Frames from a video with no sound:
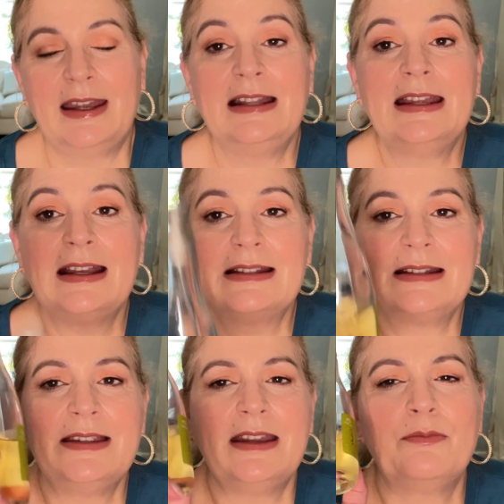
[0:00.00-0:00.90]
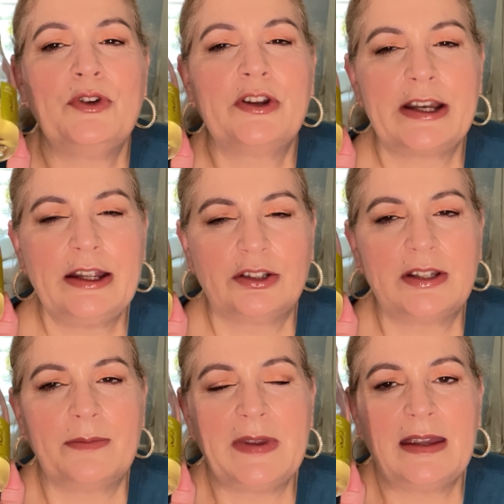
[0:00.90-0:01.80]
El de castaña es muy rico
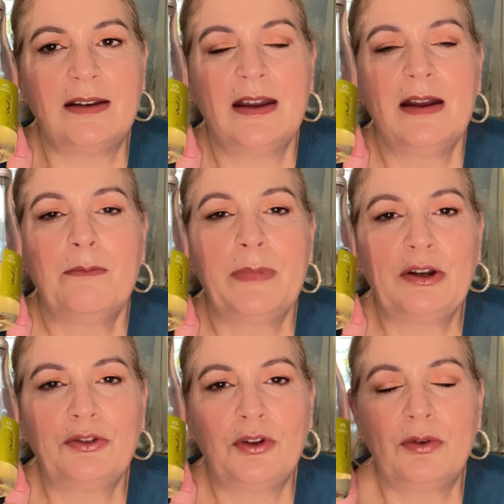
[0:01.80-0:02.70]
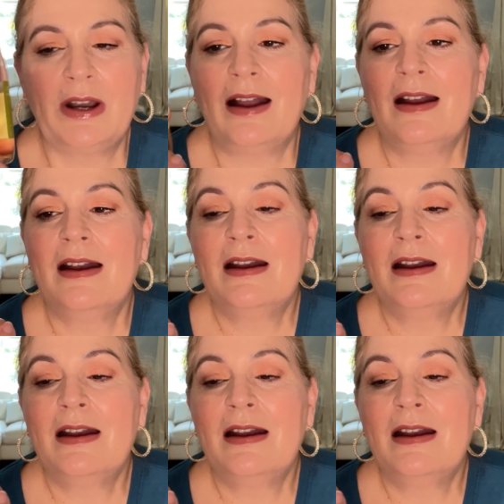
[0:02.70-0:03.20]
también, pero no dura.